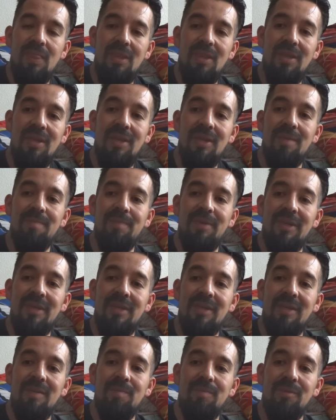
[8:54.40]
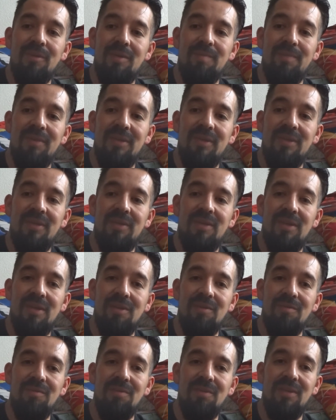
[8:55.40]
en la página, pues al parecer sí
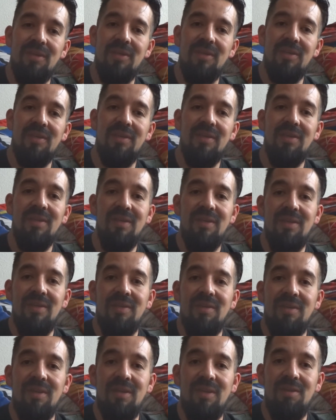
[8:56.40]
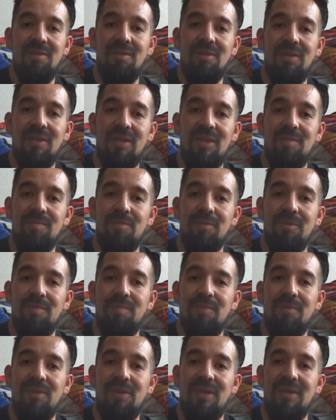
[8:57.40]
resulten seguido, así que pues
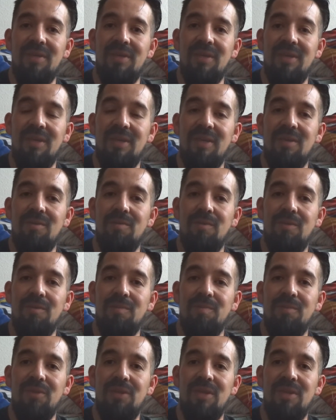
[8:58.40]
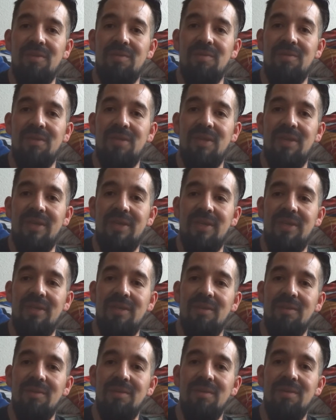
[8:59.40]
podría ser que lo pudiera conseguir ahí,
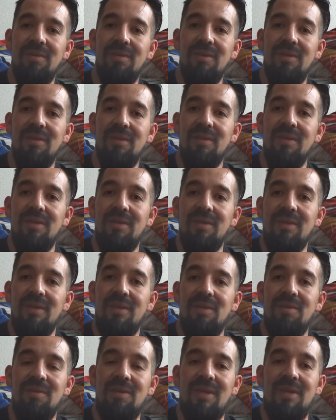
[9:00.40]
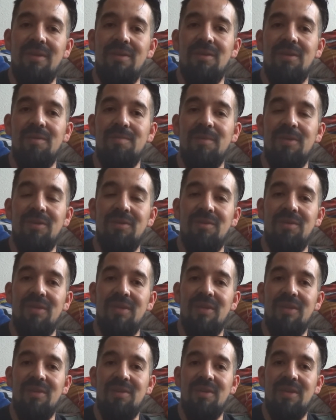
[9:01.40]
¿no? Digo, ya es lo de menos
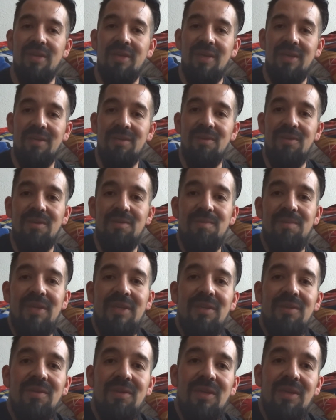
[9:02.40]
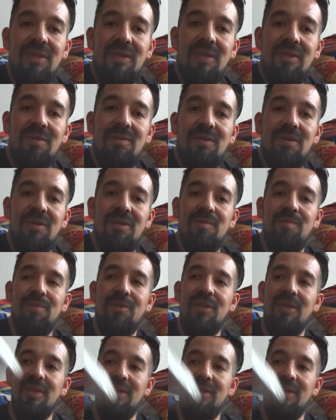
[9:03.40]
ir checando, ir viendo qué es lo que se puede